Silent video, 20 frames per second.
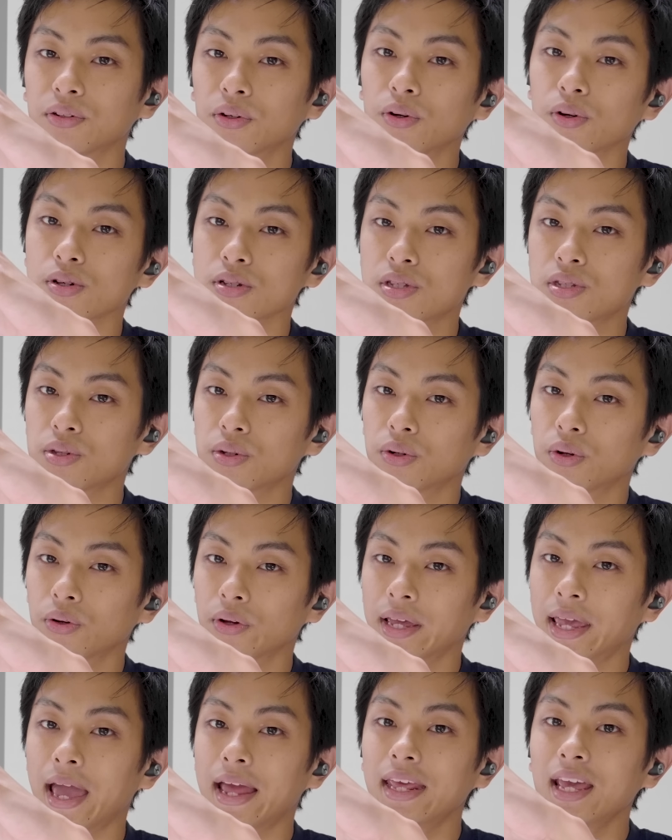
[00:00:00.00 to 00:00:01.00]
のそ
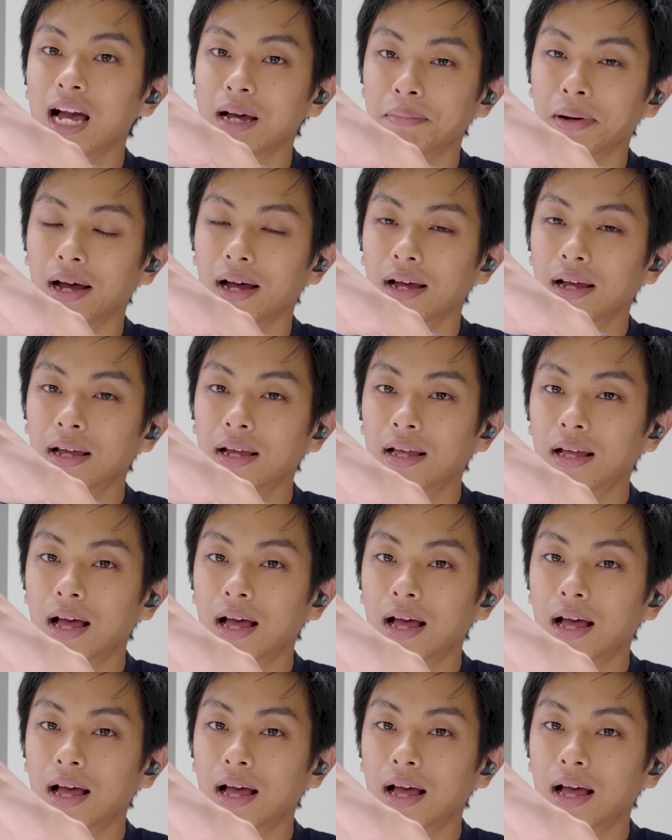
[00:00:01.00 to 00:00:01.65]
の減り幅